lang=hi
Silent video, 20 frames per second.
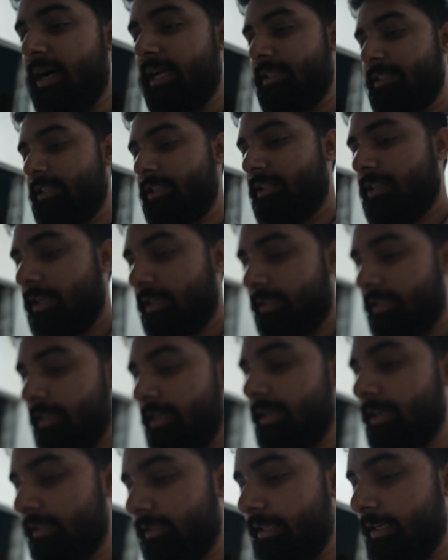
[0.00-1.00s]
बातचीत करते
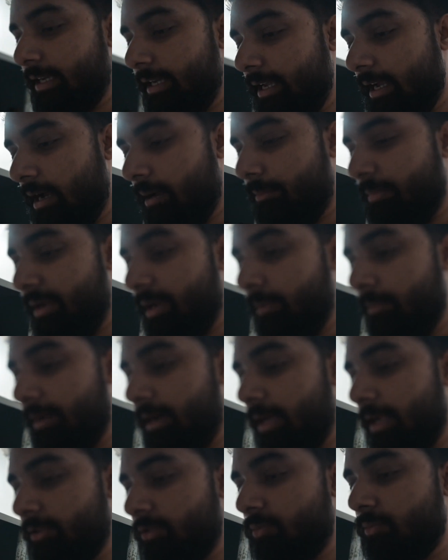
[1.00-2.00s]
करते यहाँ पे
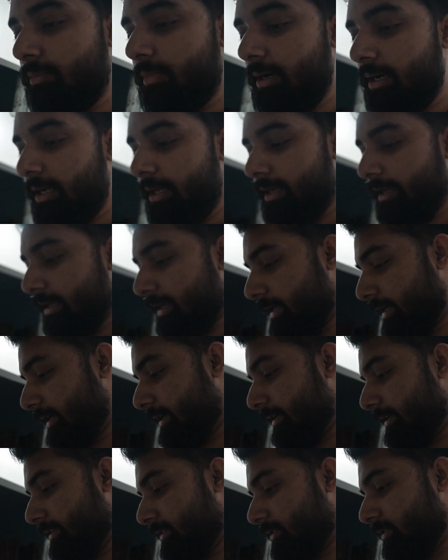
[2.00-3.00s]
हमारा जो मटन
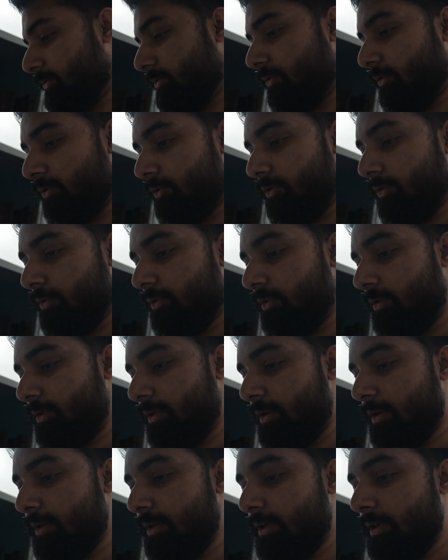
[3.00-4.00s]
है इसको
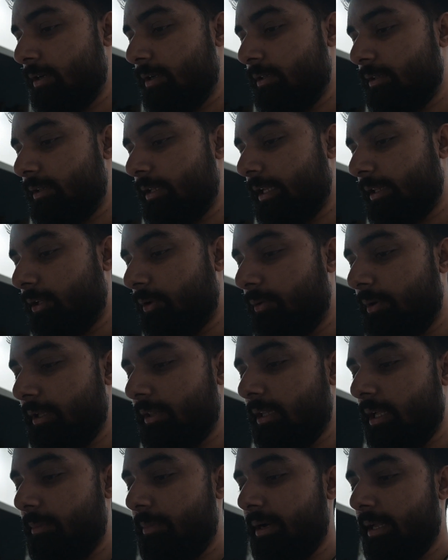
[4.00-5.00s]
देखता हूँ
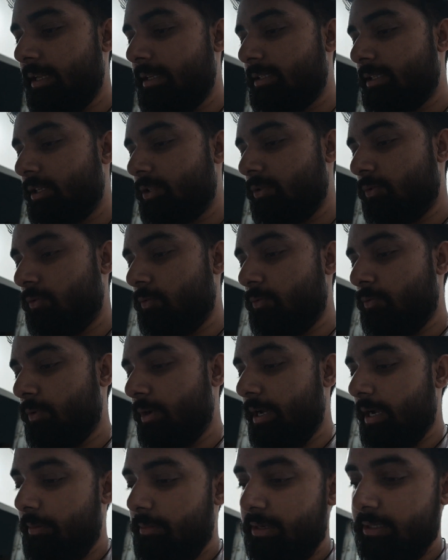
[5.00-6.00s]
कितना पानी इसका सोख
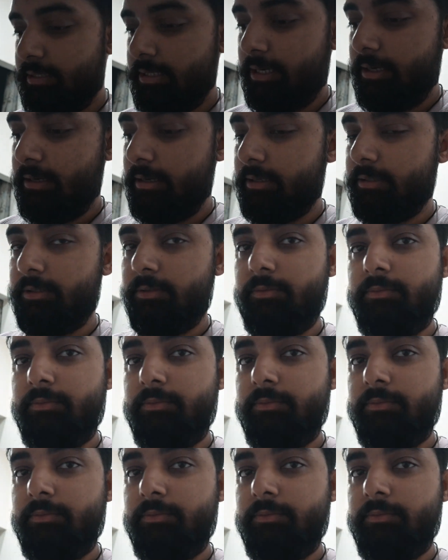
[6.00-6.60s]
हुआ है एक बार चेक करता